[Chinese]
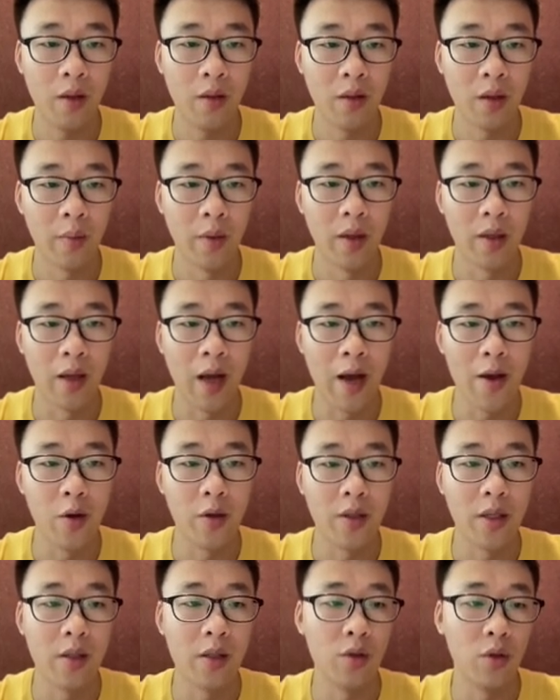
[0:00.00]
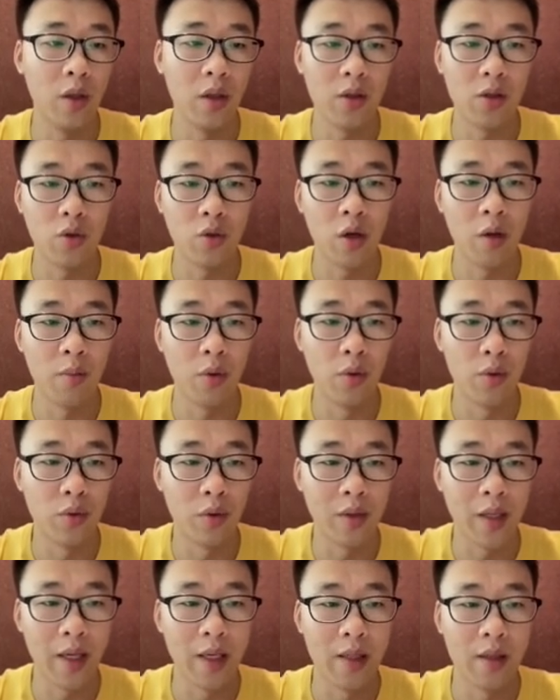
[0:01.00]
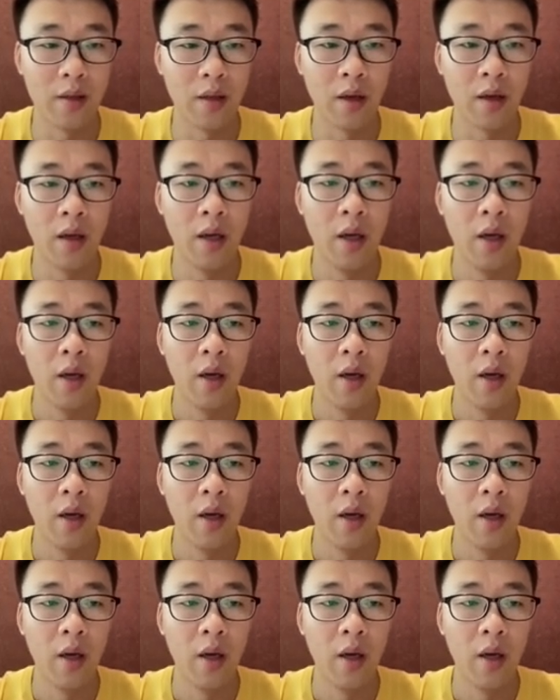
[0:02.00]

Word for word: 那么还有一些极端的情况，比如说在一些